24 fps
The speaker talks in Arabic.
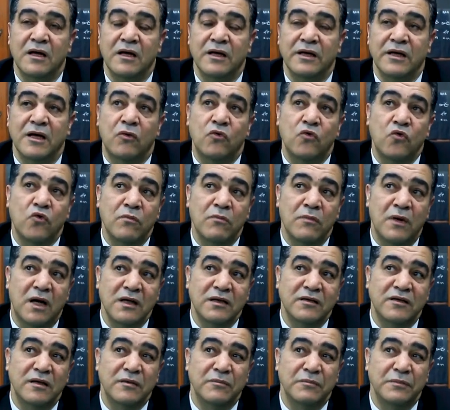يقوم
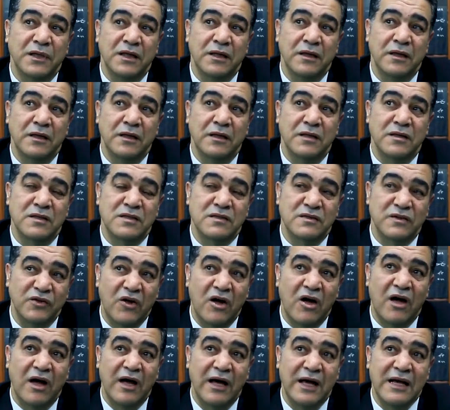أيضا
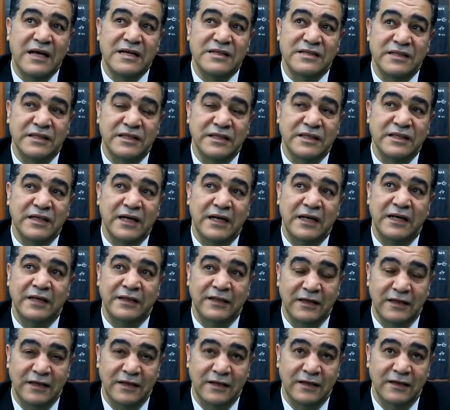باصطناع هذه
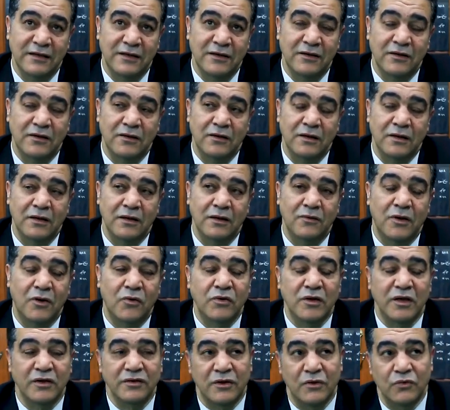الأدلة
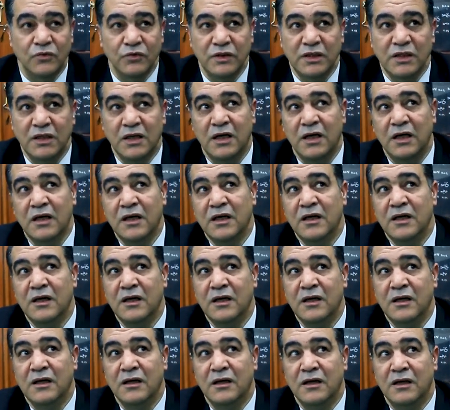وهنا توضيح
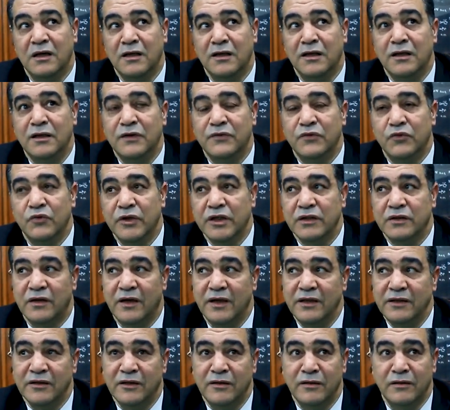لأنني فوجئت
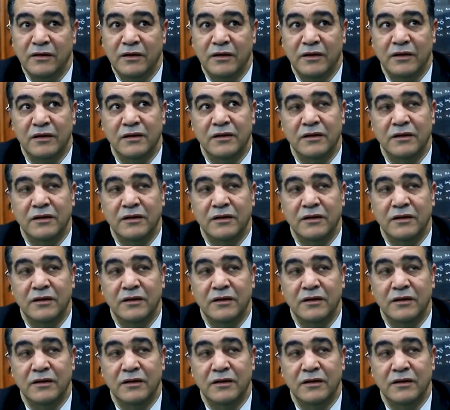أيضا